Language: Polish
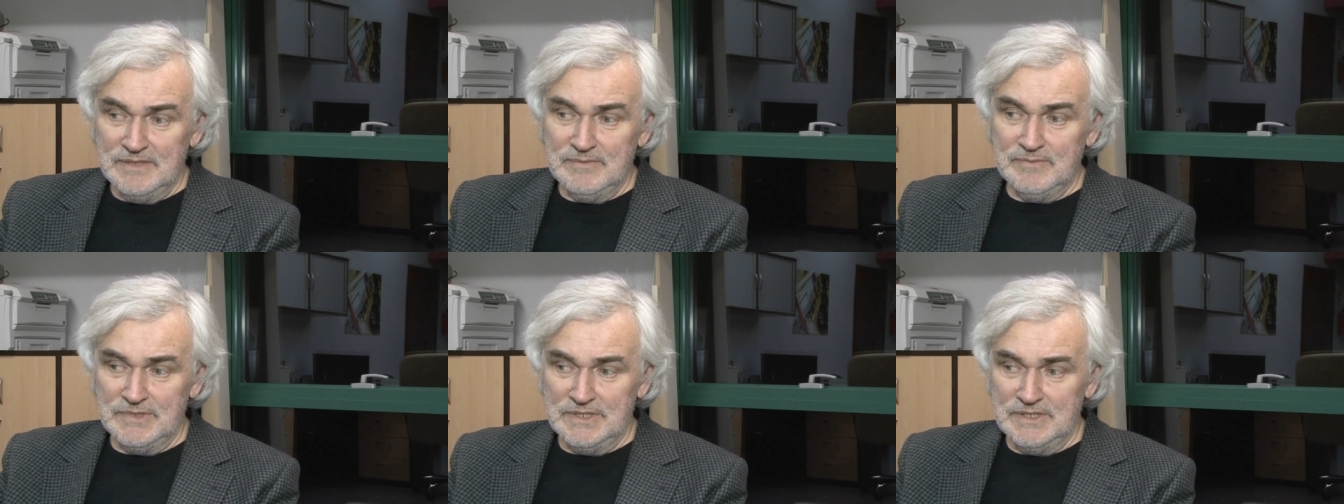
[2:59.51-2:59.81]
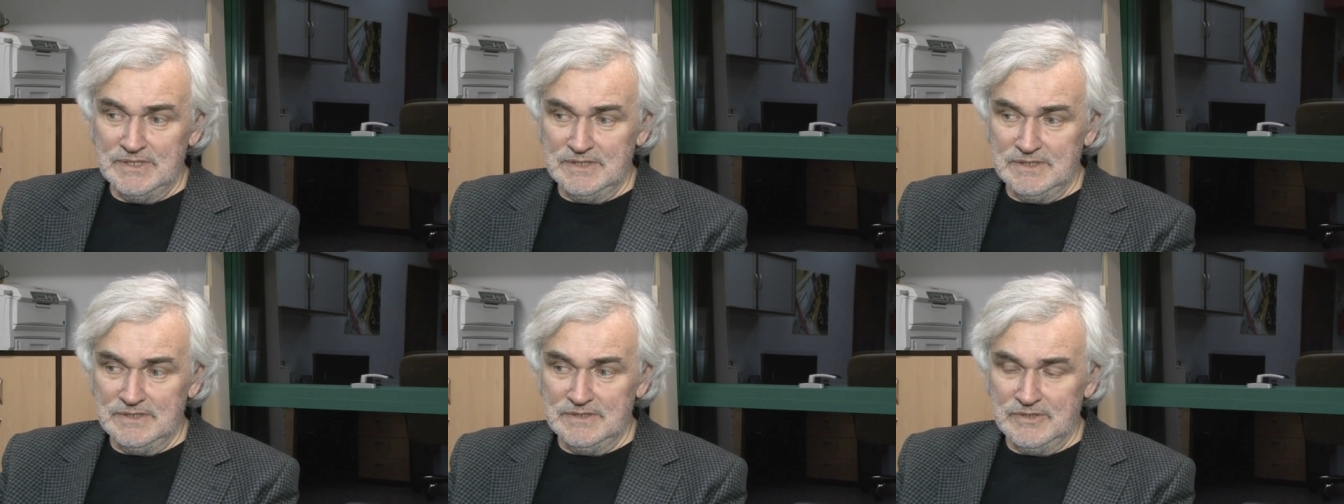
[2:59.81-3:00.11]

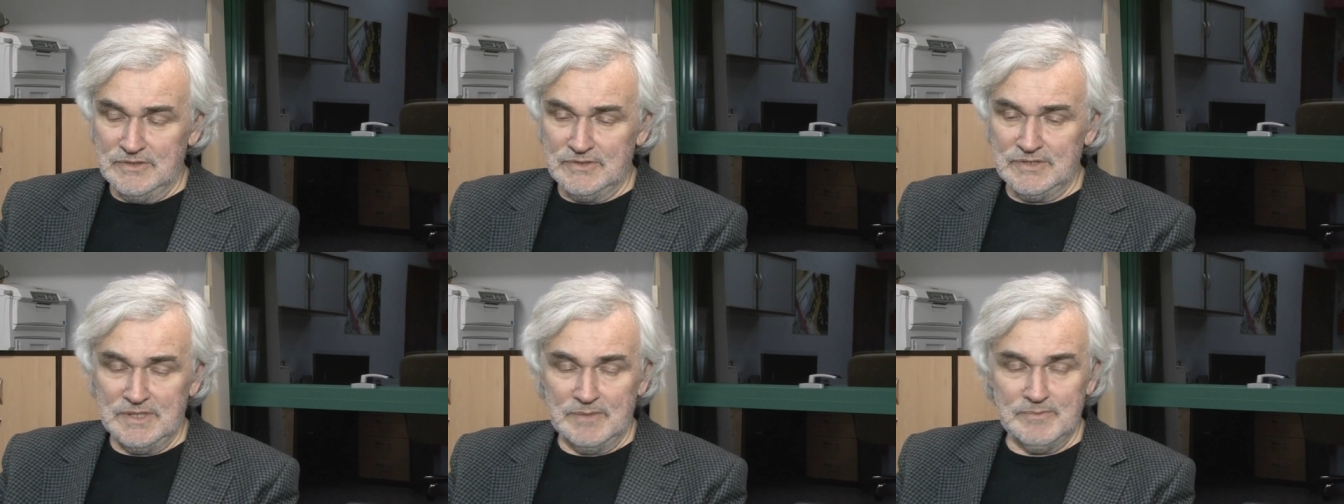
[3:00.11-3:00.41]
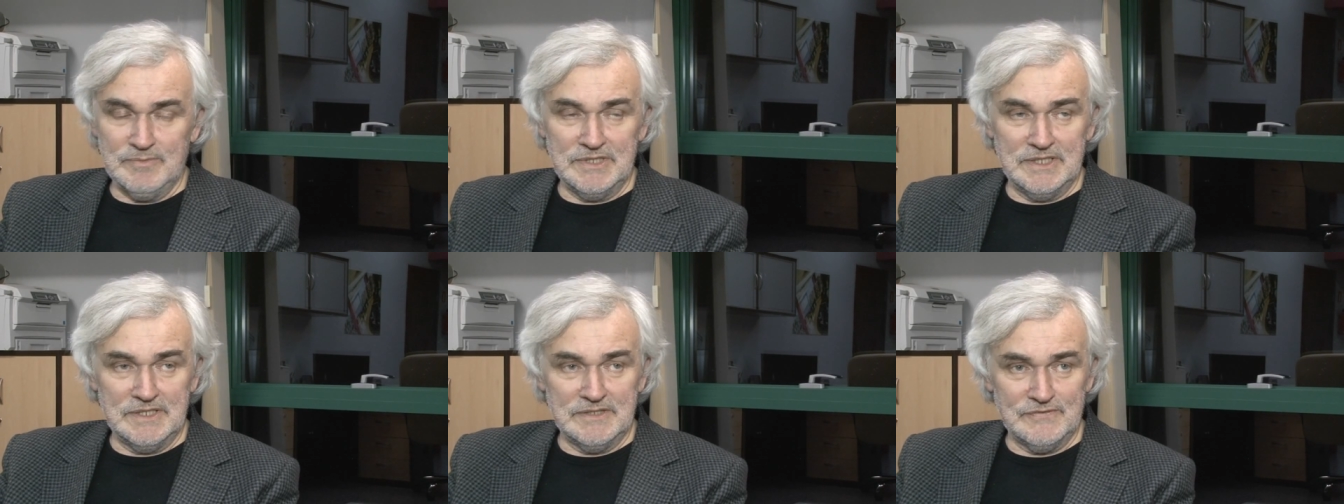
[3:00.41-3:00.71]
innymi
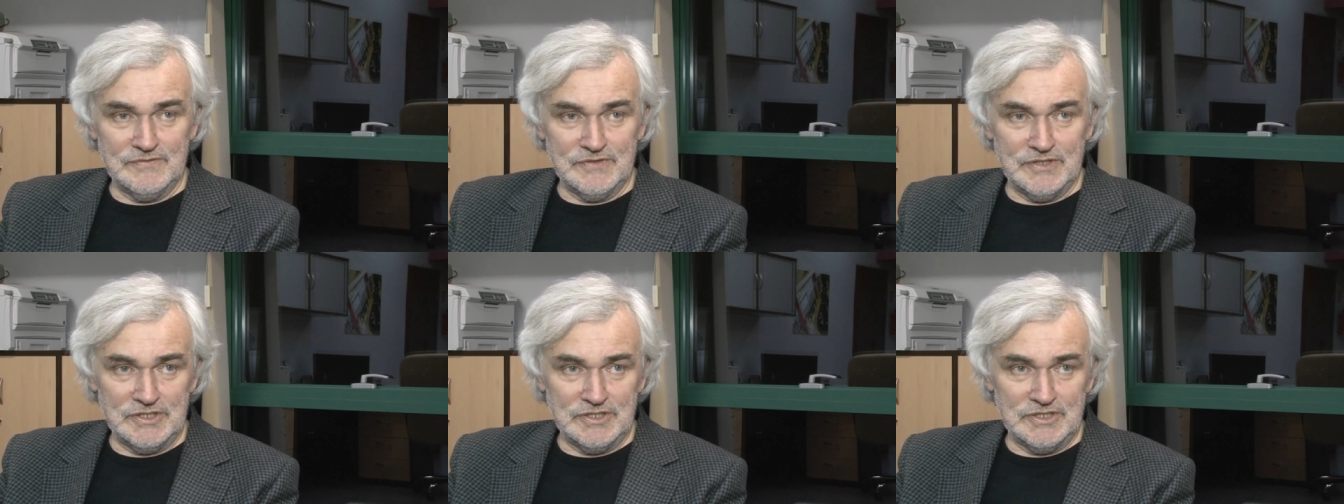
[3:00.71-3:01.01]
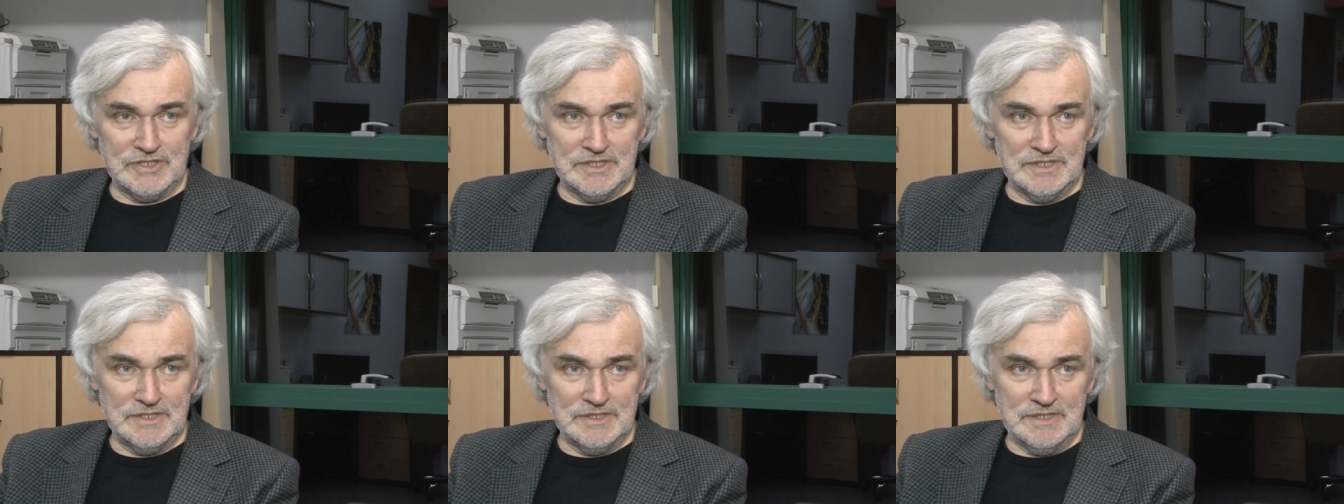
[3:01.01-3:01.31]
dostępne jest w
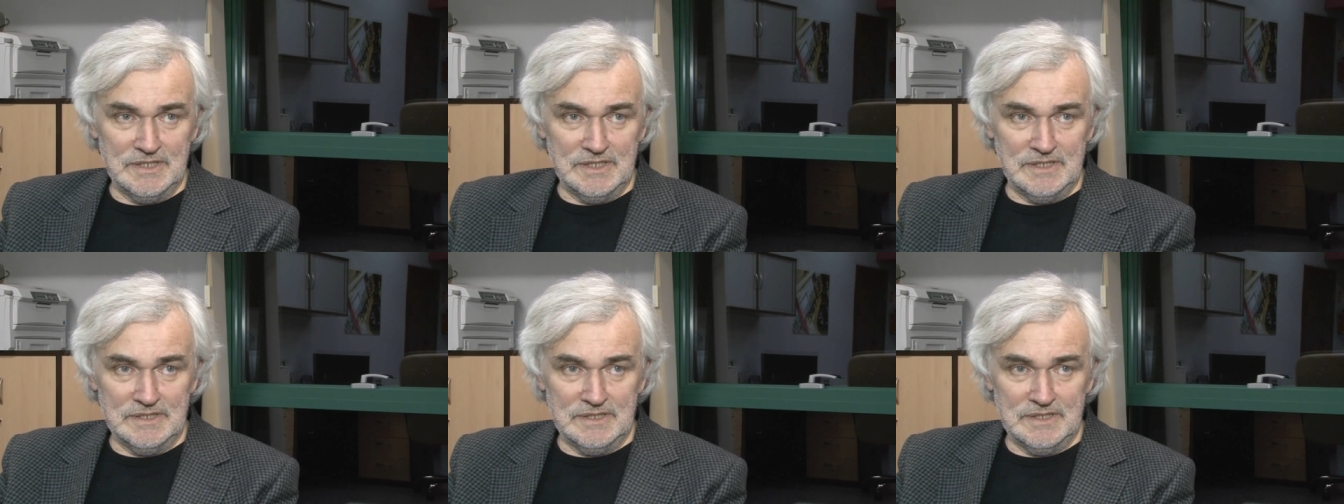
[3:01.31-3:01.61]
sieci